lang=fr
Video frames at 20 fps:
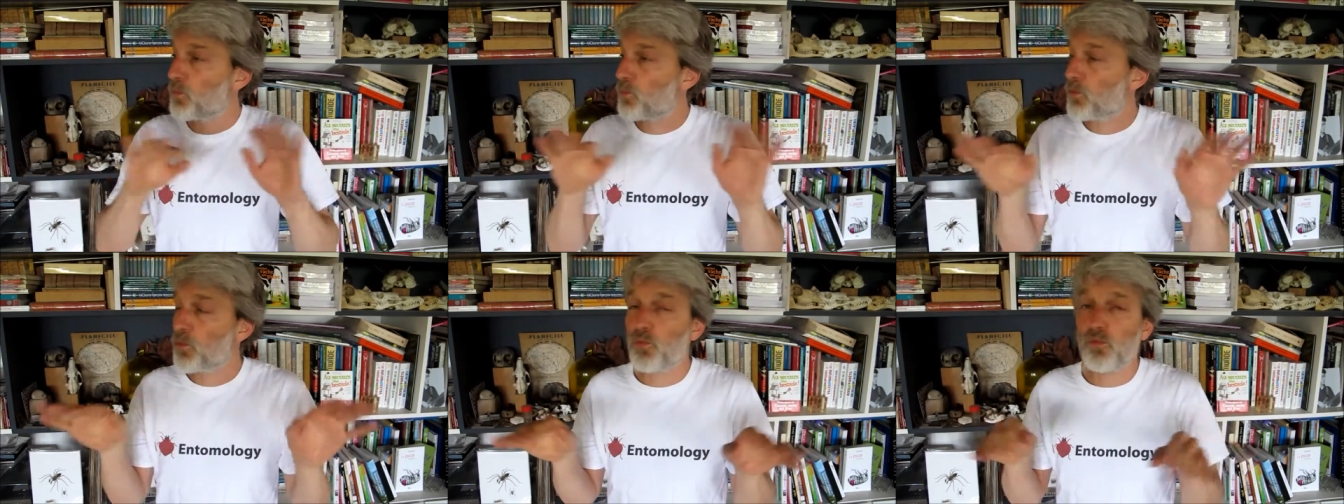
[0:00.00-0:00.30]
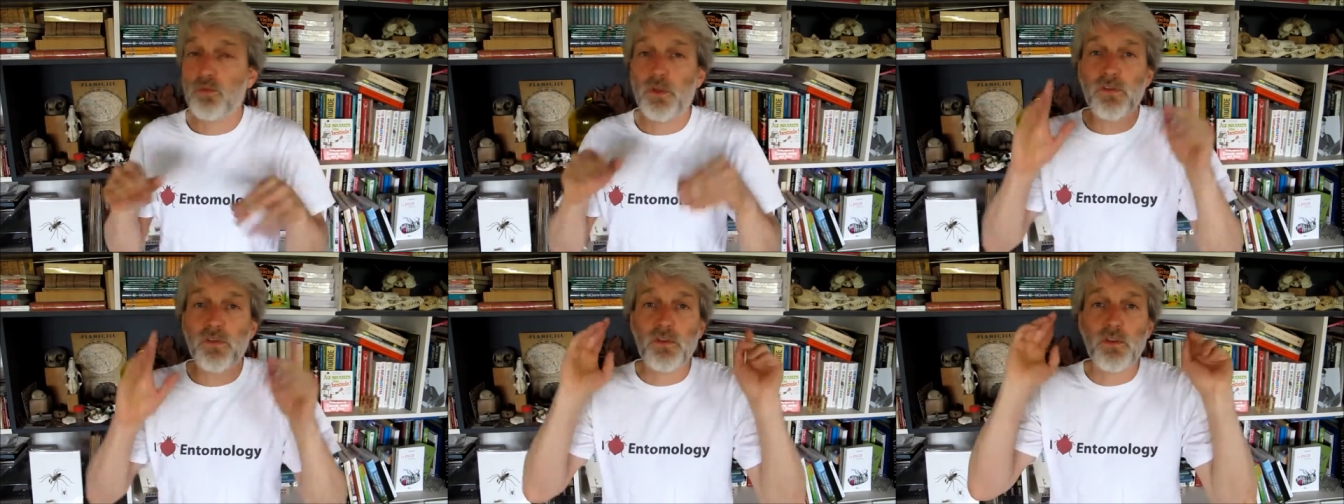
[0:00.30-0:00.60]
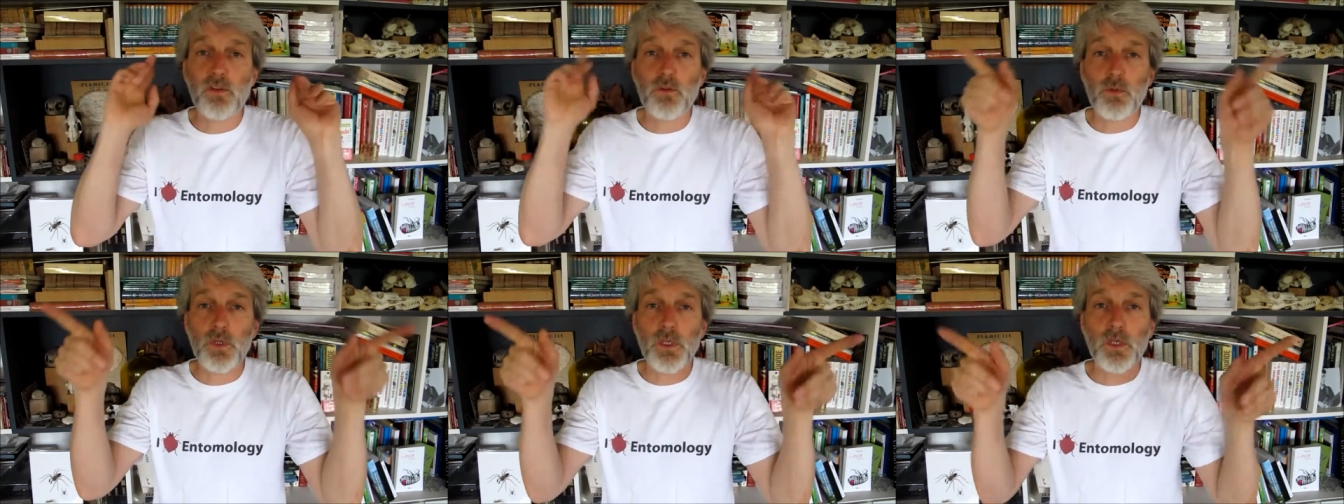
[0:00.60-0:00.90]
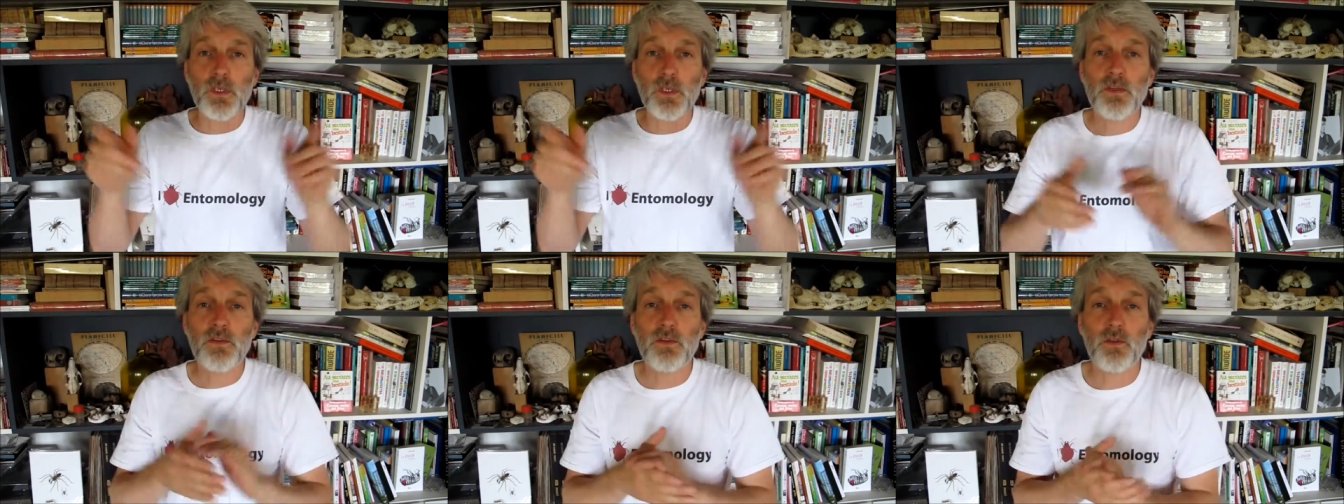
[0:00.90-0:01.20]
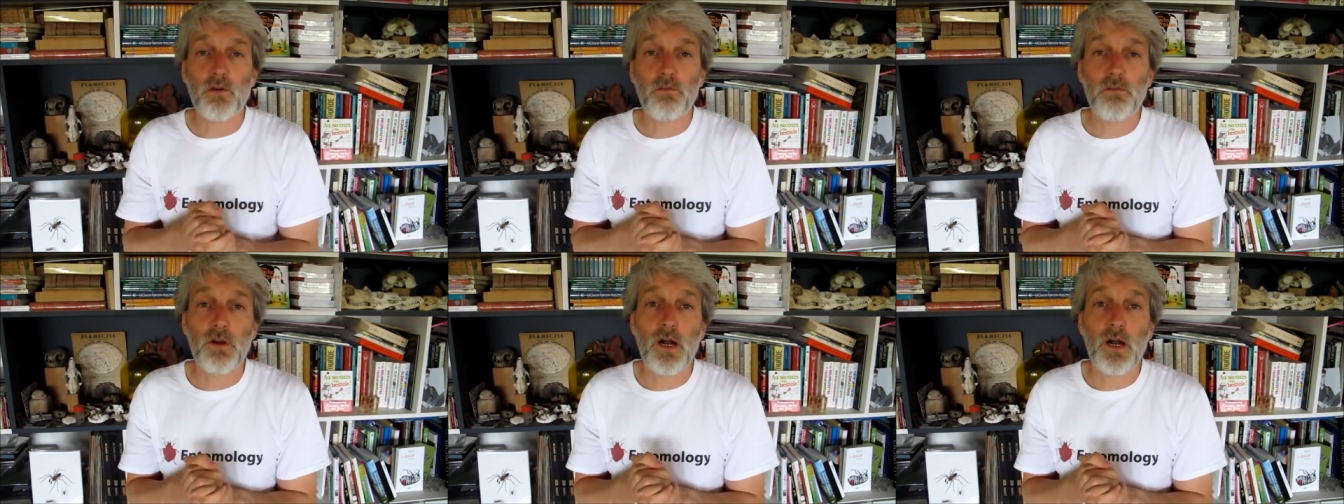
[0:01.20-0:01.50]
plus besoin de séduire, il
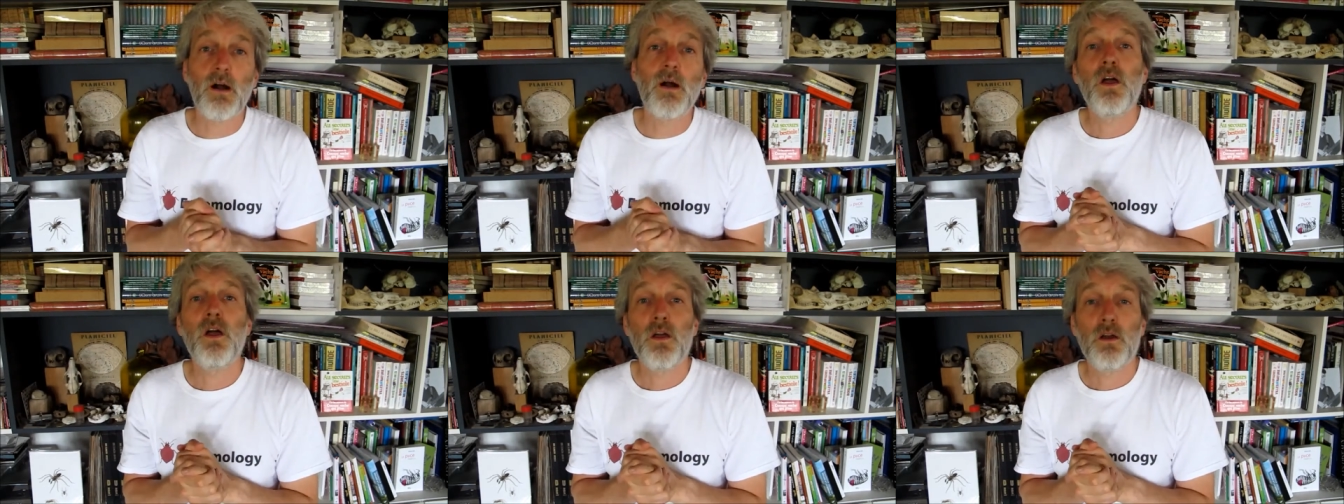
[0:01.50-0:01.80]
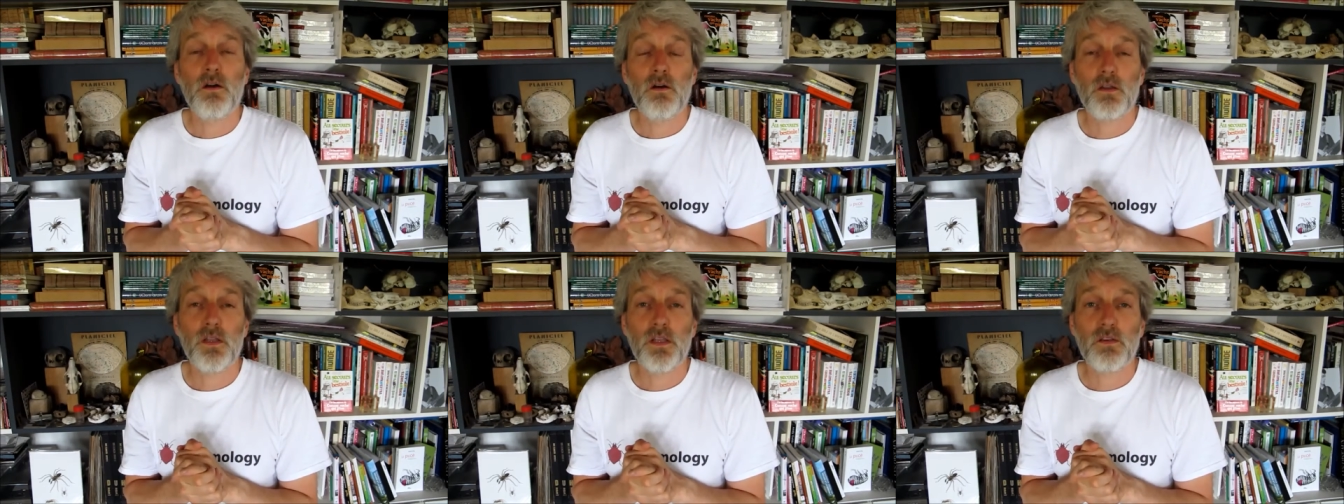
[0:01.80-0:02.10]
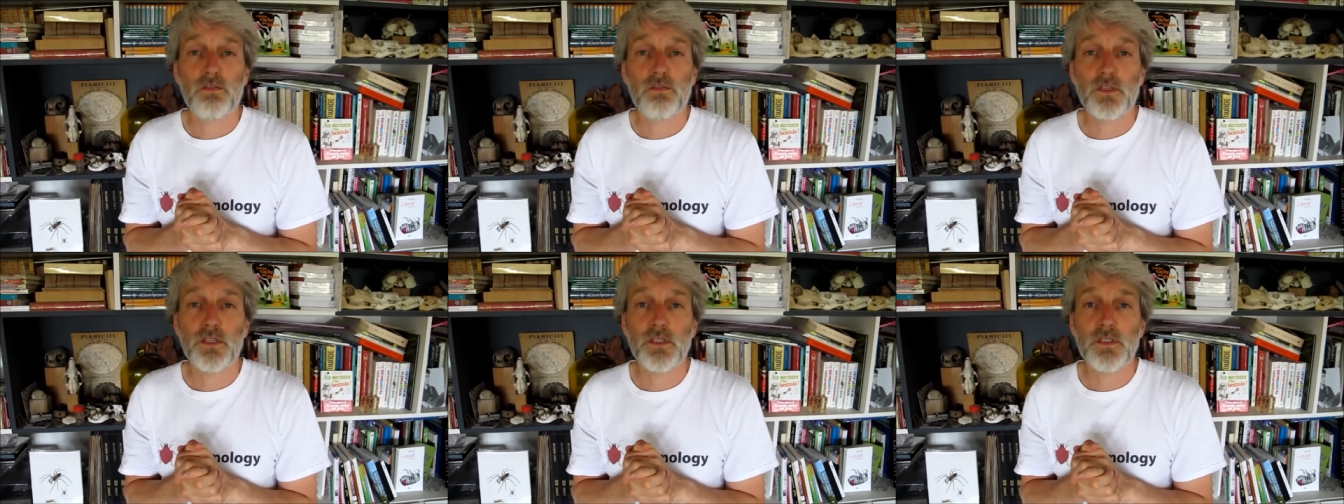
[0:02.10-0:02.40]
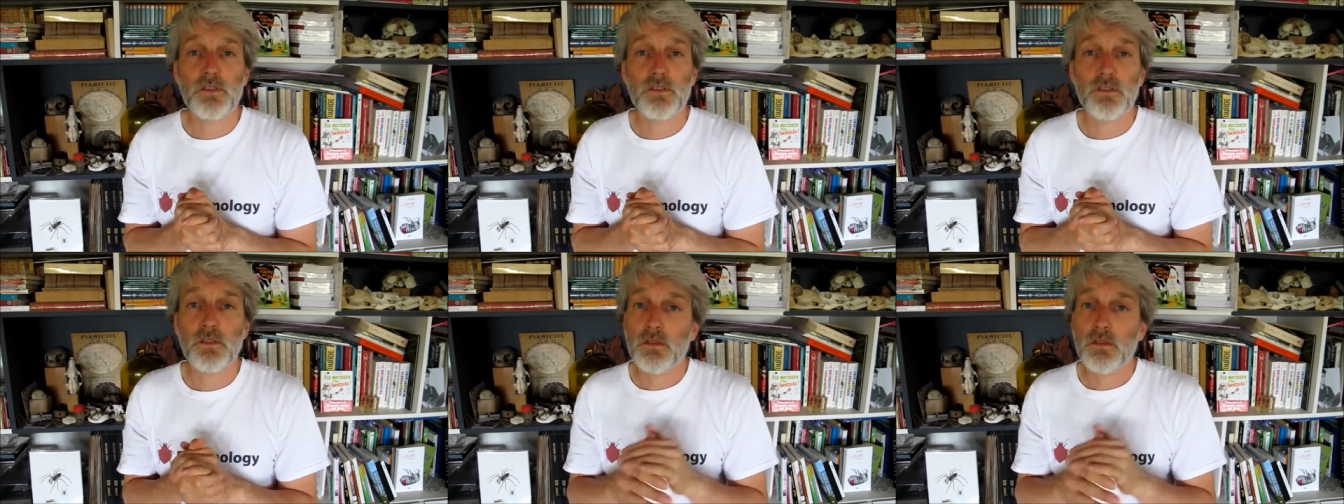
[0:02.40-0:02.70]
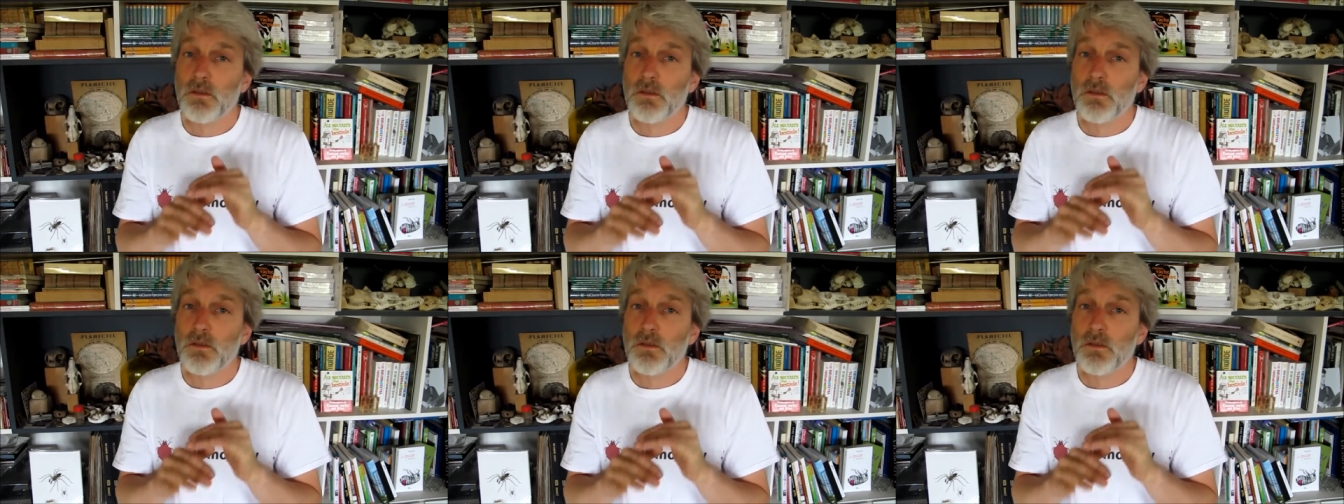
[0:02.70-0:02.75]
s'en va en Afrique.